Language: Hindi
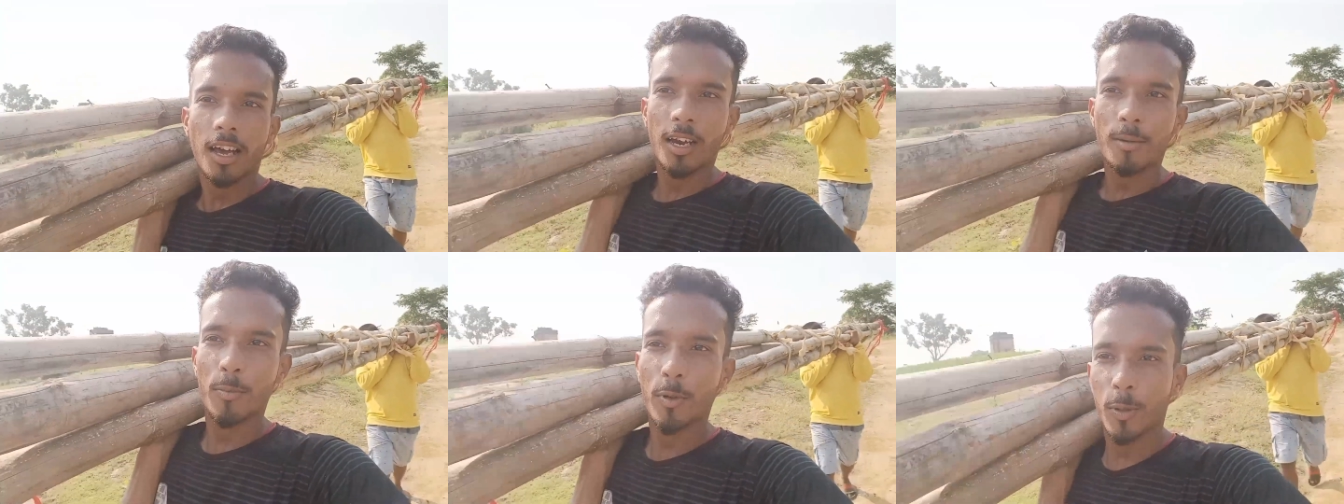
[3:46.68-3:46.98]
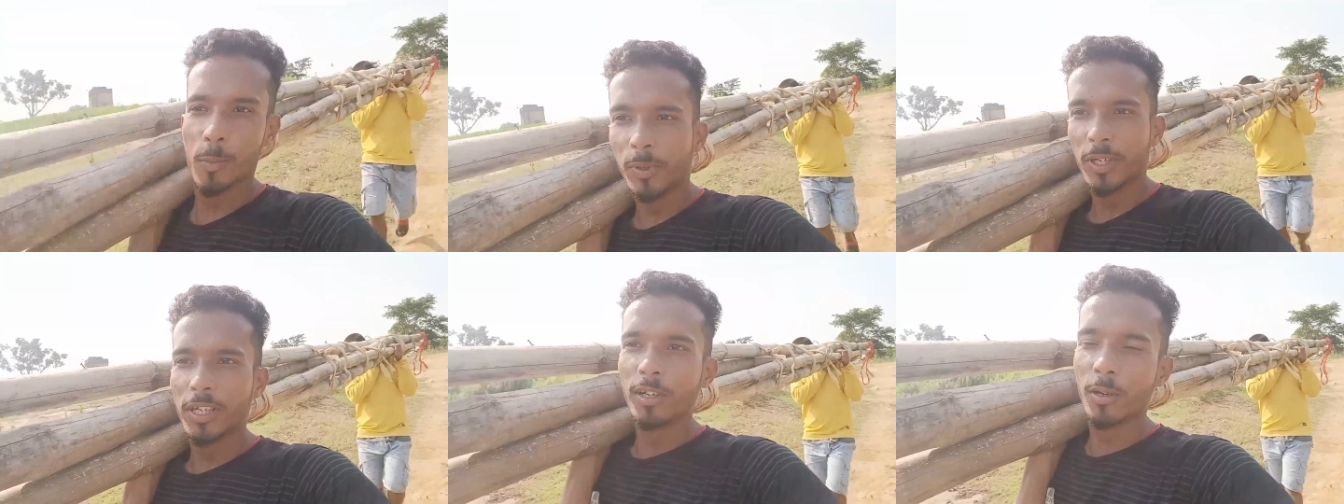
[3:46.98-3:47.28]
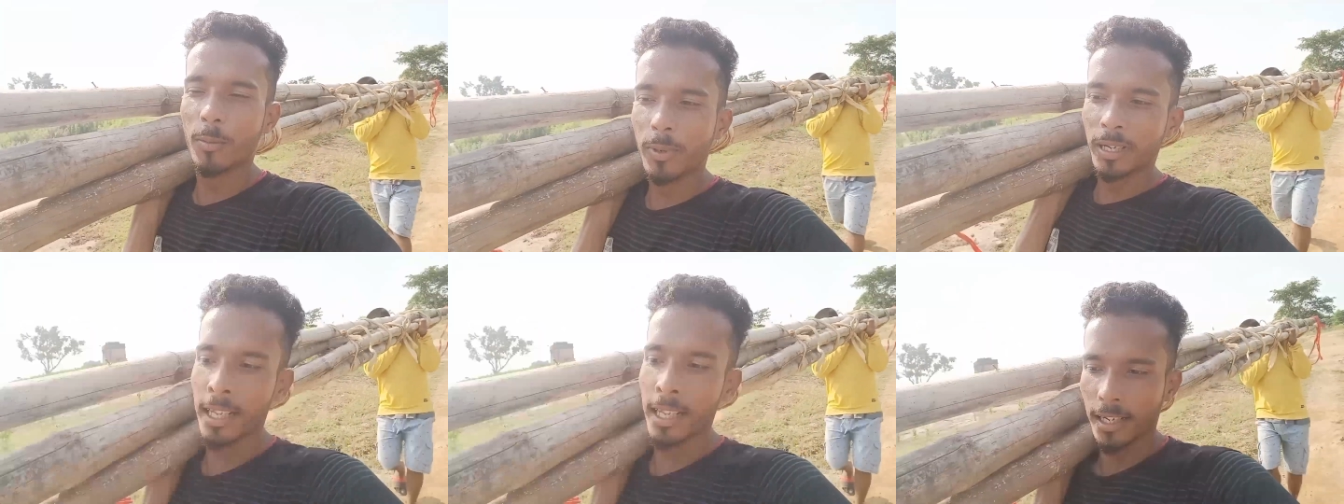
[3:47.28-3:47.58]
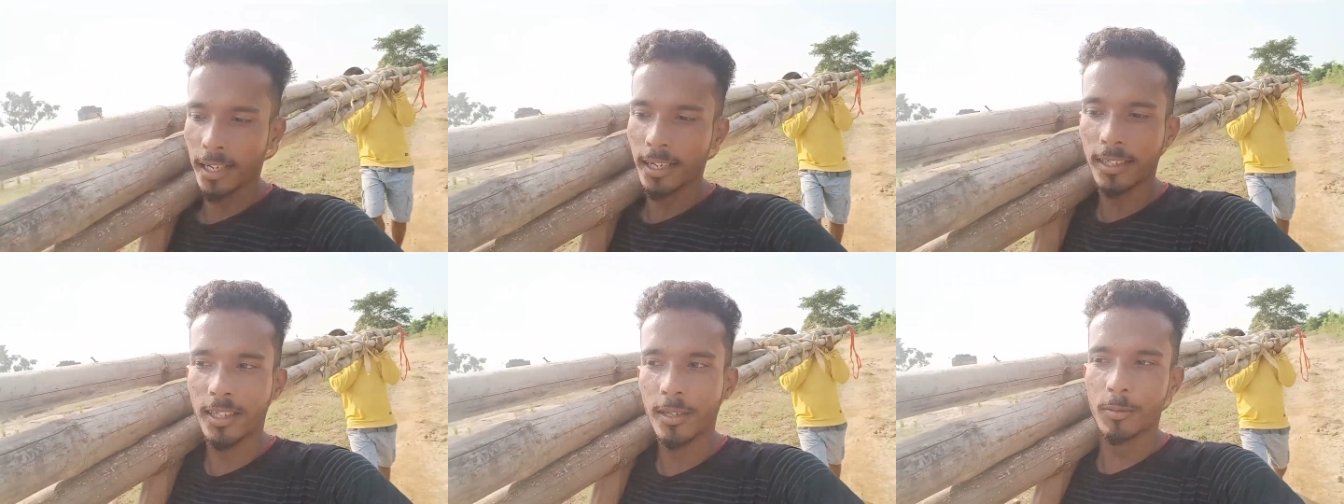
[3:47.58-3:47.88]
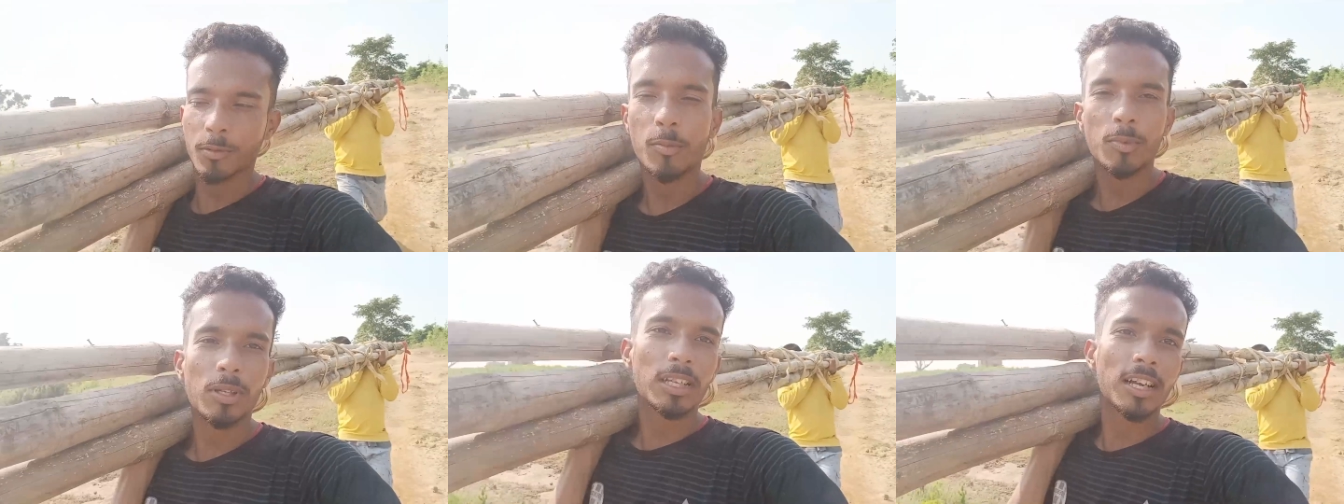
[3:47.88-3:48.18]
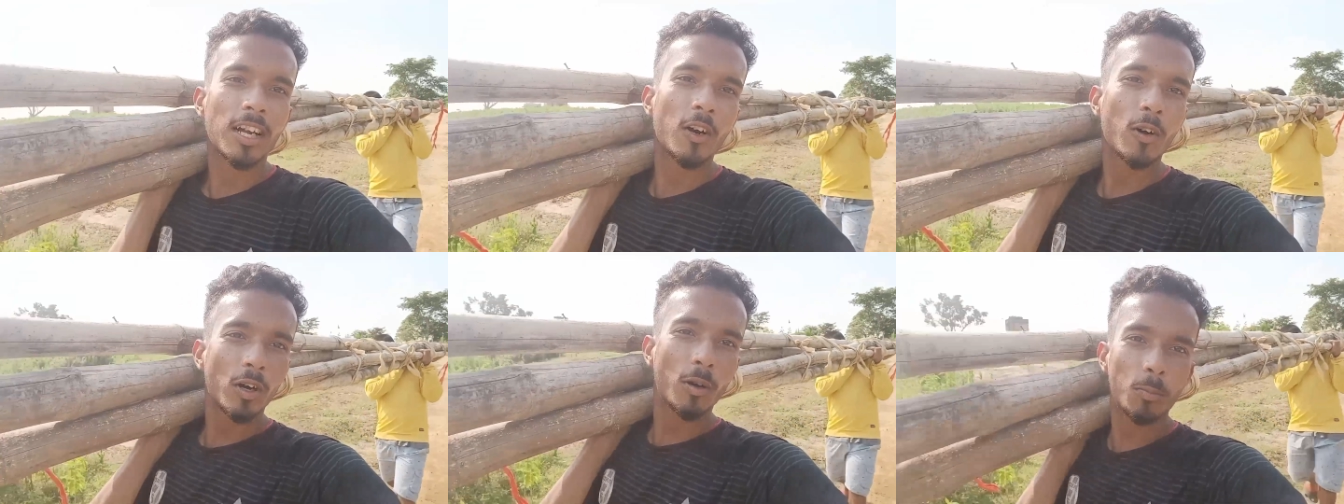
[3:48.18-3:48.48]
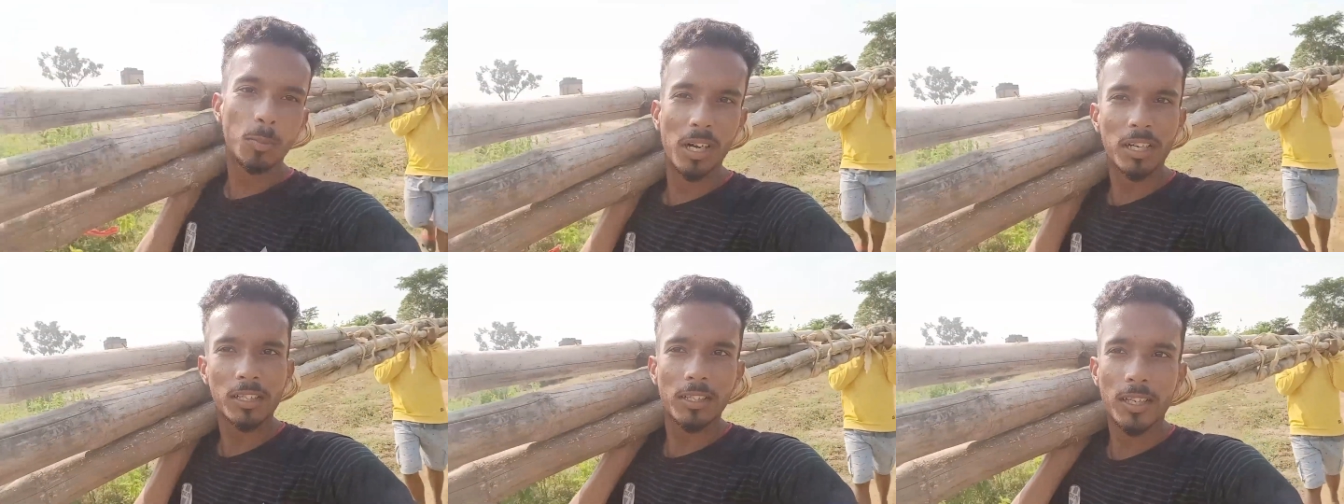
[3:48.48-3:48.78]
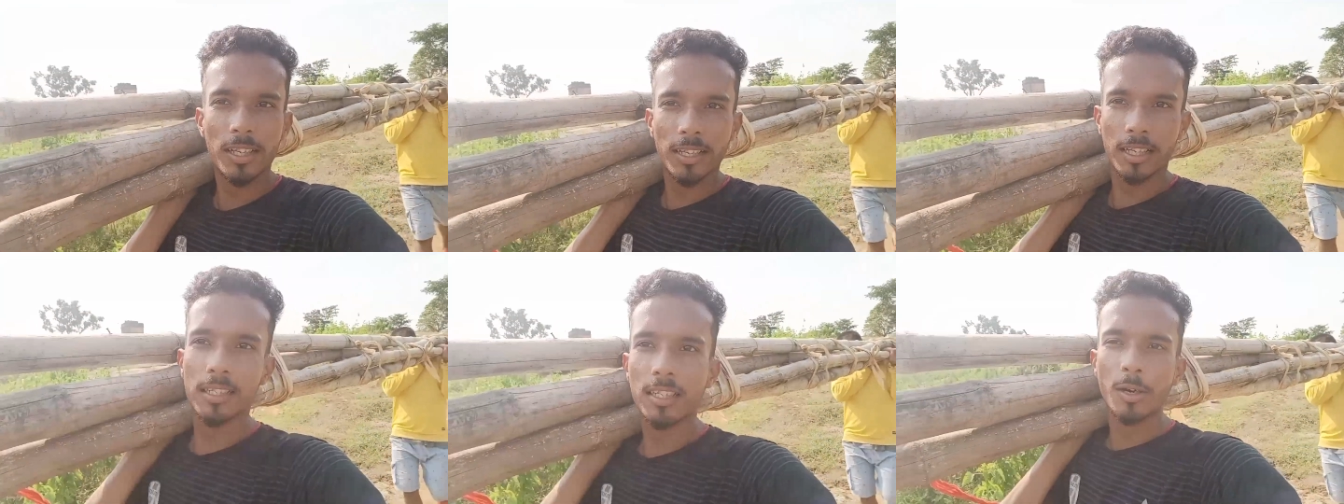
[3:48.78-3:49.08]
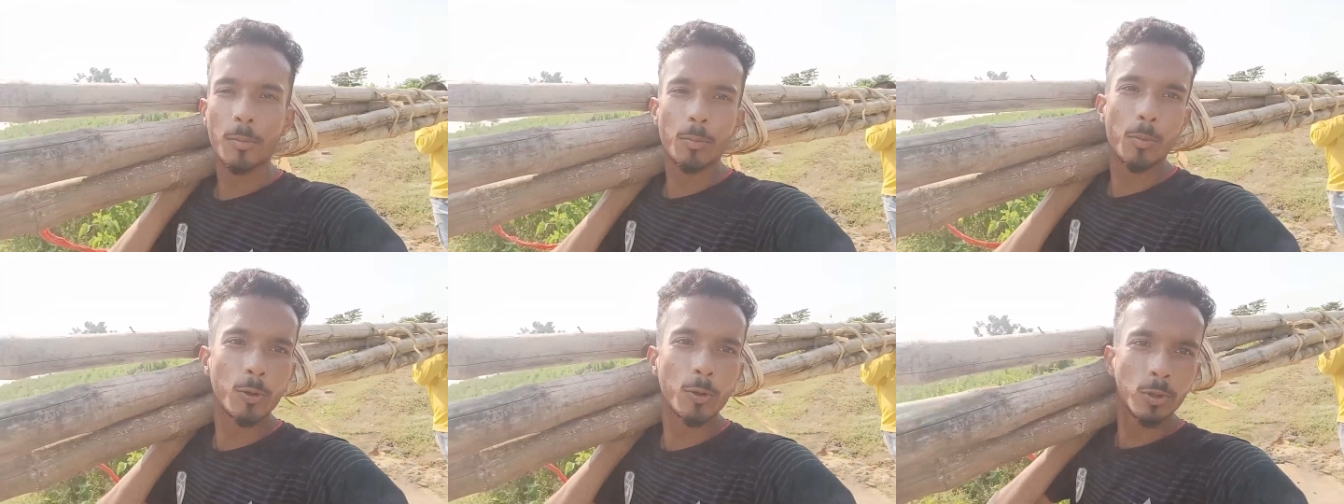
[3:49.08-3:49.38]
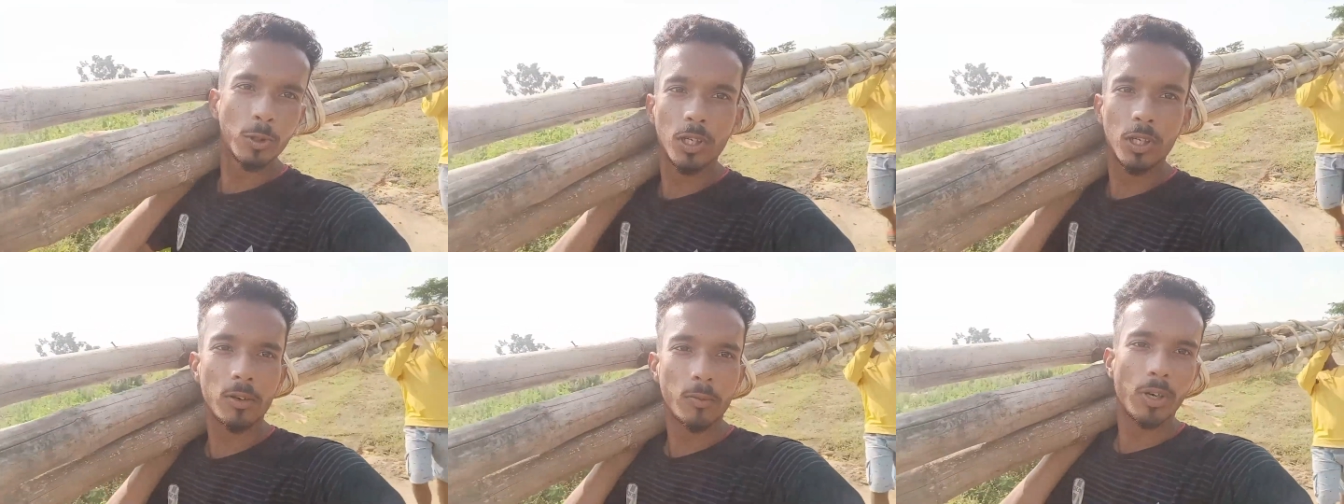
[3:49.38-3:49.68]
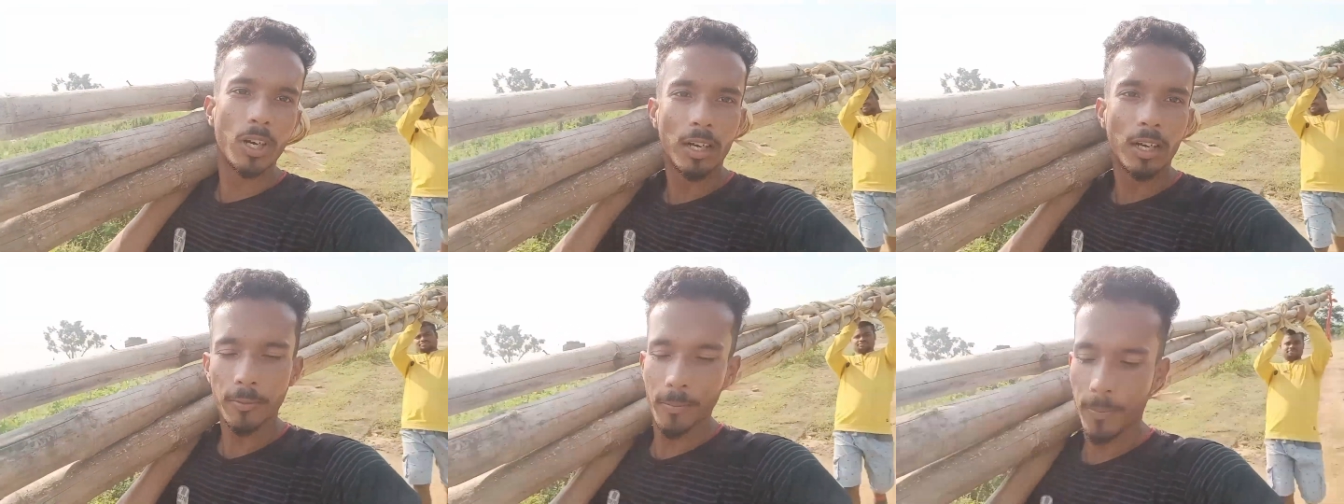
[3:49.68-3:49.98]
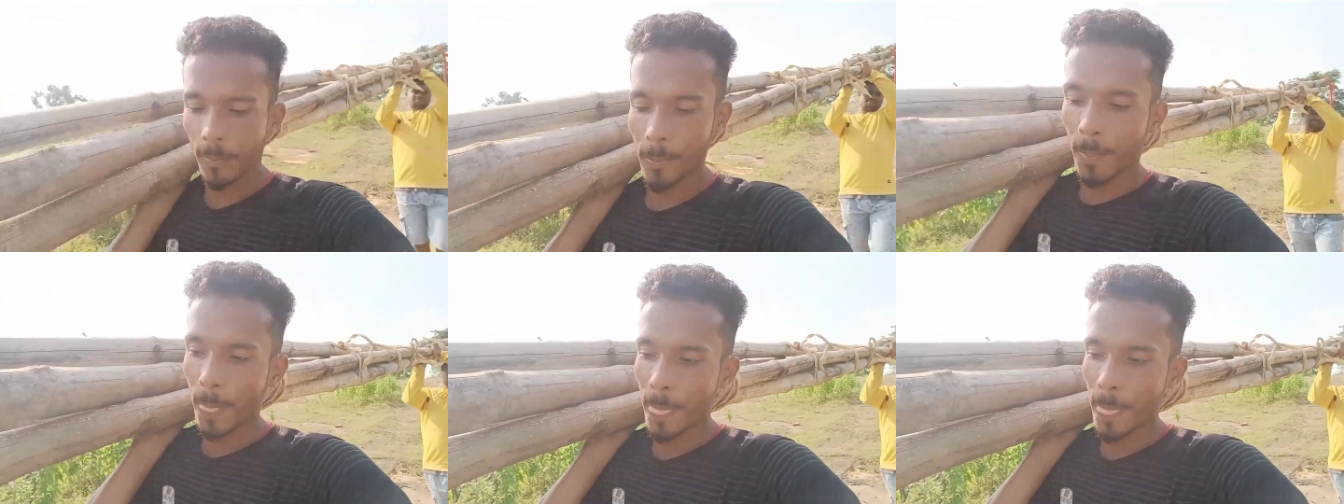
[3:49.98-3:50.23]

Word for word: और आप लोग वीडियो में बने रहे तभी मैं दिखाऊंगा बांस लेके जहाँ पहुँचूंगा वहाँ